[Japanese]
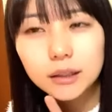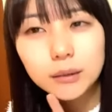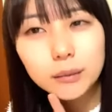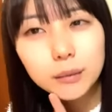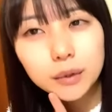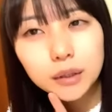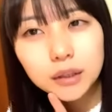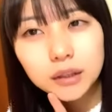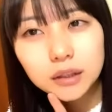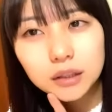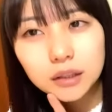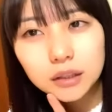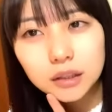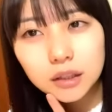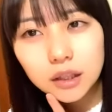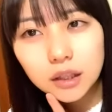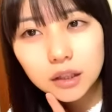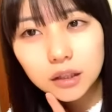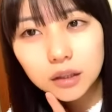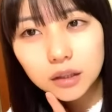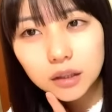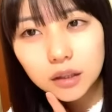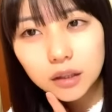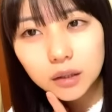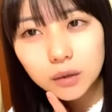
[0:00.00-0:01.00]
日も同じ時
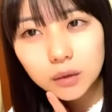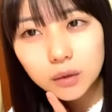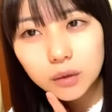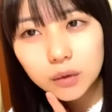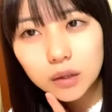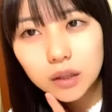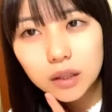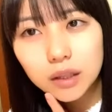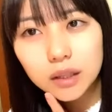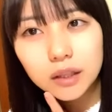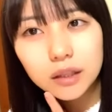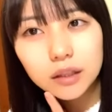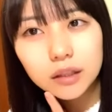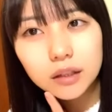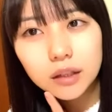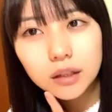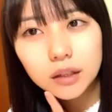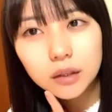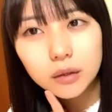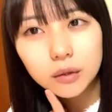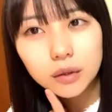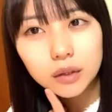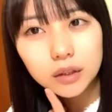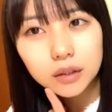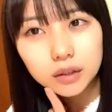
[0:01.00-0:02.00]
間帯の方がありがたい
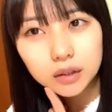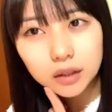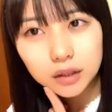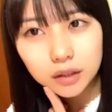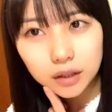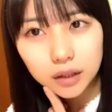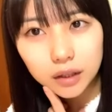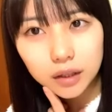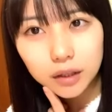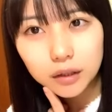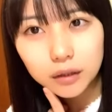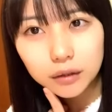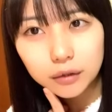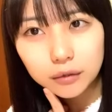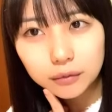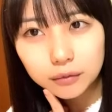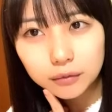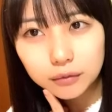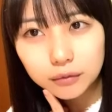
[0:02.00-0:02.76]
のですかね